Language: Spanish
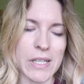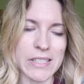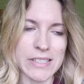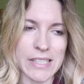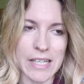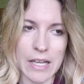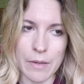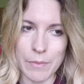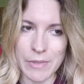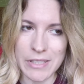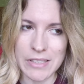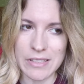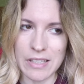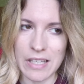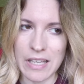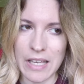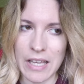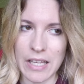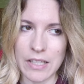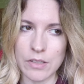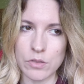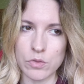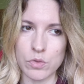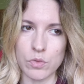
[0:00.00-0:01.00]

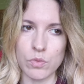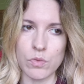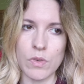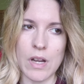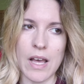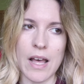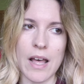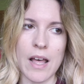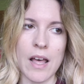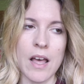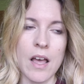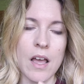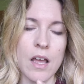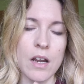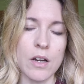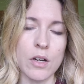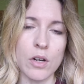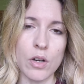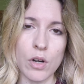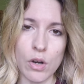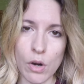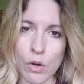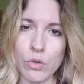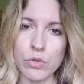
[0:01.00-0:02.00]
básicamente es una
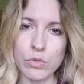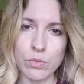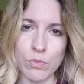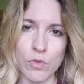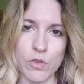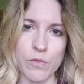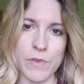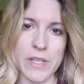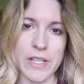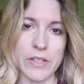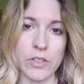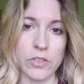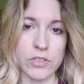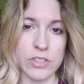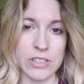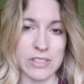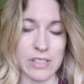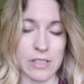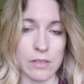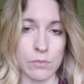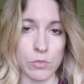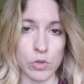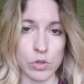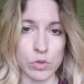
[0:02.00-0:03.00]
road movie donde
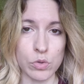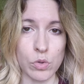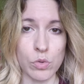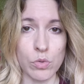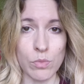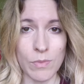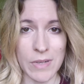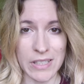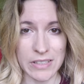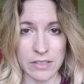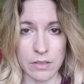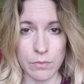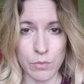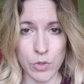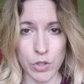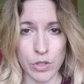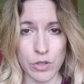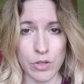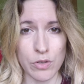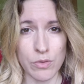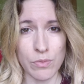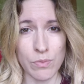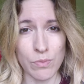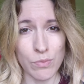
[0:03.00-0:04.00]
tenemos un
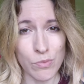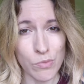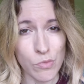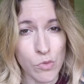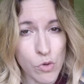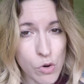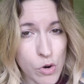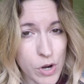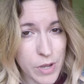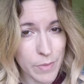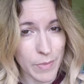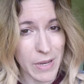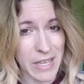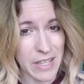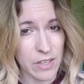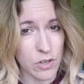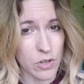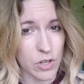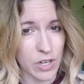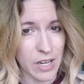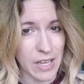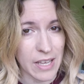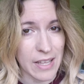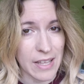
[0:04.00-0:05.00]
matrimonio muy
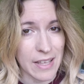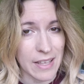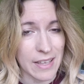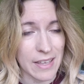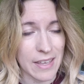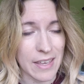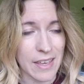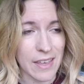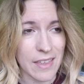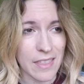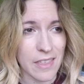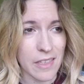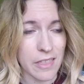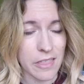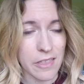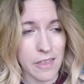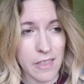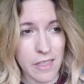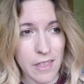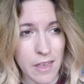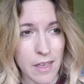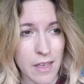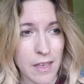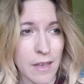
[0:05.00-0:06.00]
mayor que
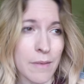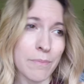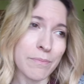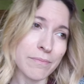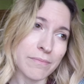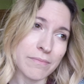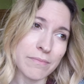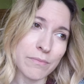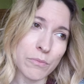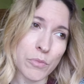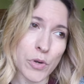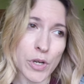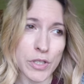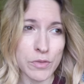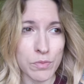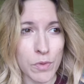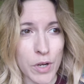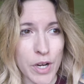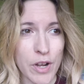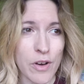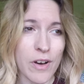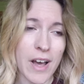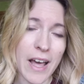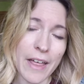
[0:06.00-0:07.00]
decide, pues
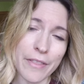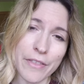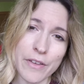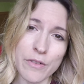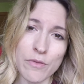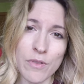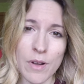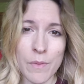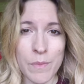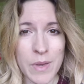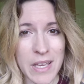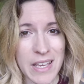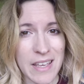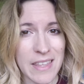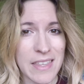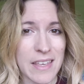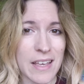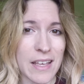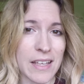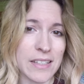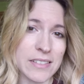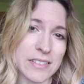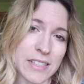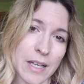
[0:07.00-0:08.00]
bueno, hacer una
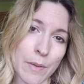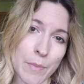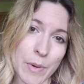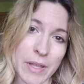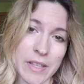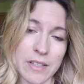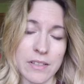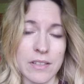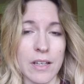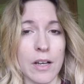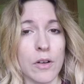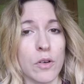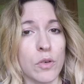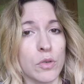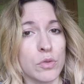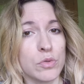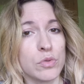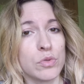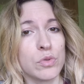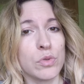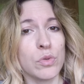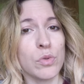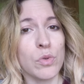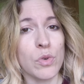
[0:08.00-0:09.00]
pequeña escapadita
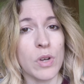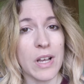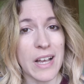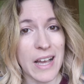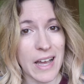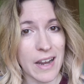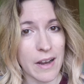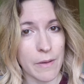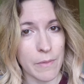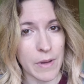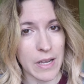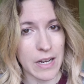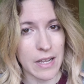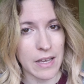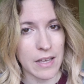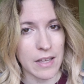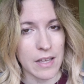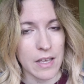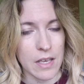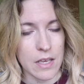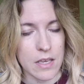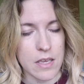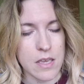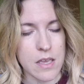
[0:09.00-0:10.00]
con su caravana
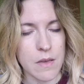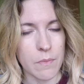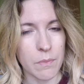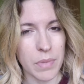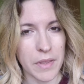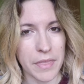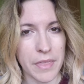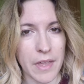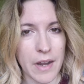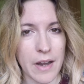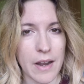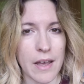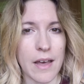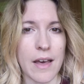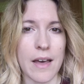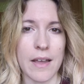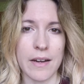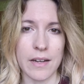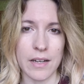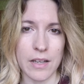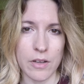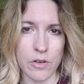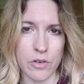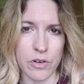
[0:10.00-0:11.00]
y empezar
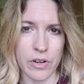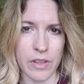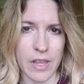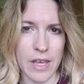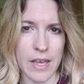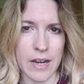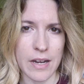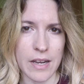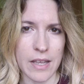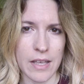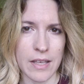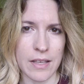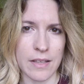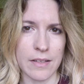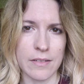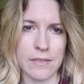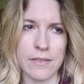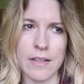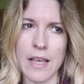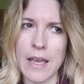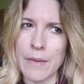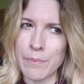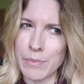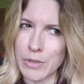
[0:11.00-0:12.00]
a recordar
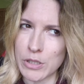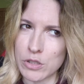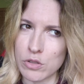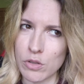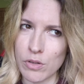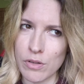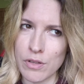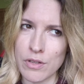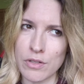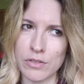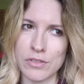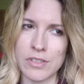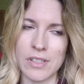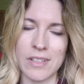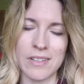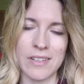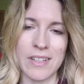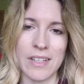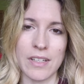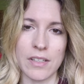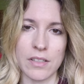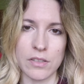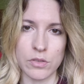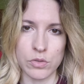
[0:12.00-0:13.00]
eh, episodios
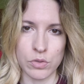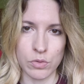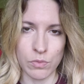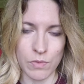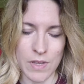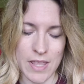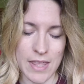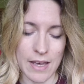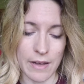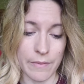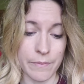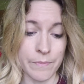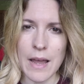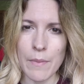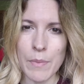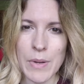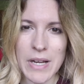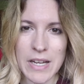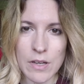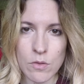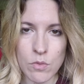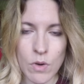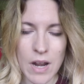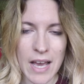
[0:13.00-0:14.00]
de su vida. La
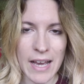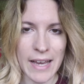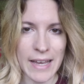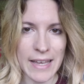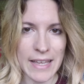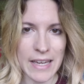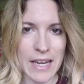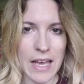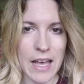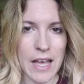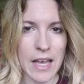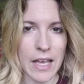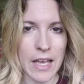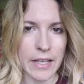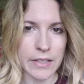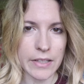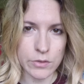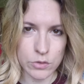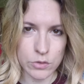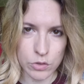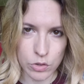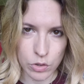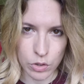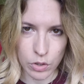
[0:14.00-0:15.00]
película gira
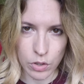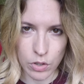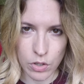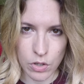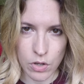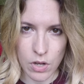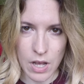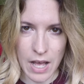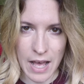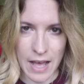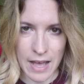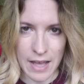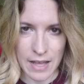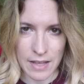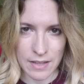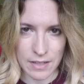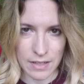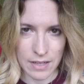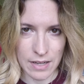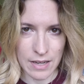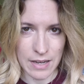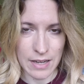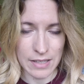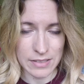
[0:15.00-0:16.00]
en torno a
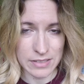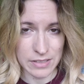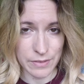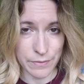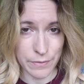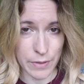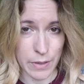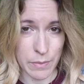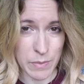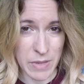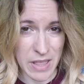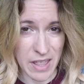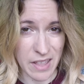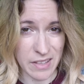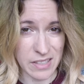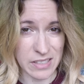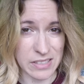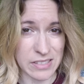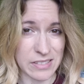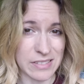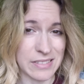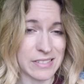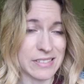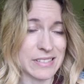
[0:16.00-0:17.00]
las
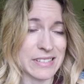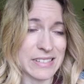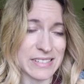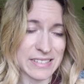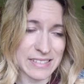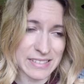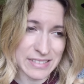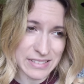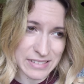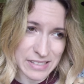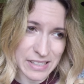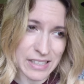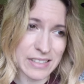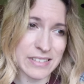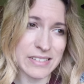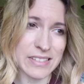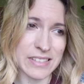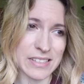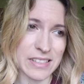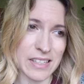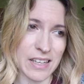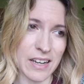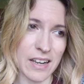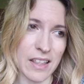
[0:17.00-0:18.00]
enfermedades tan
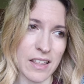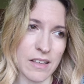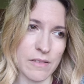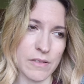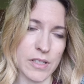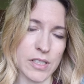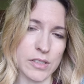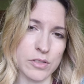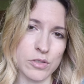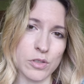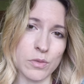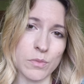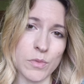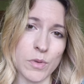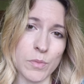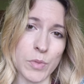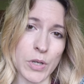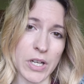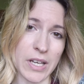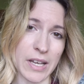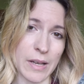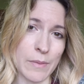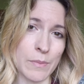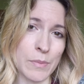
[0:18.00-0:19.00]
desagradables como
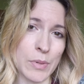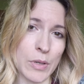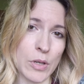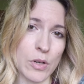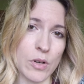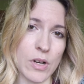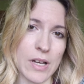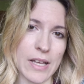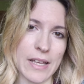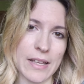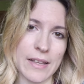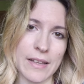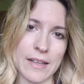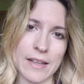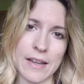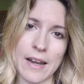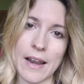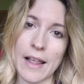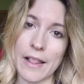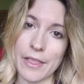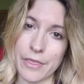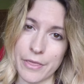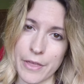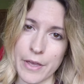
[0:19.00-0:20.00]
por ejemplo
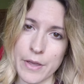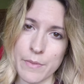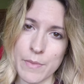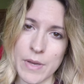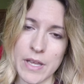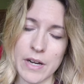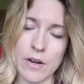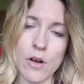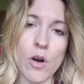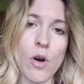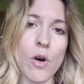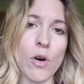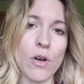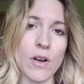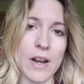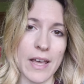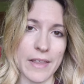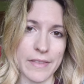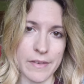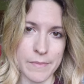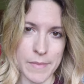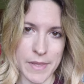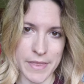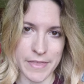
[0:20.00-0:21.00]
el Alzheimer o
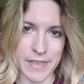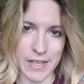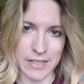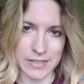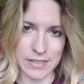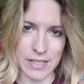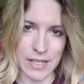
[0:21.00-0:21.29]
la demencia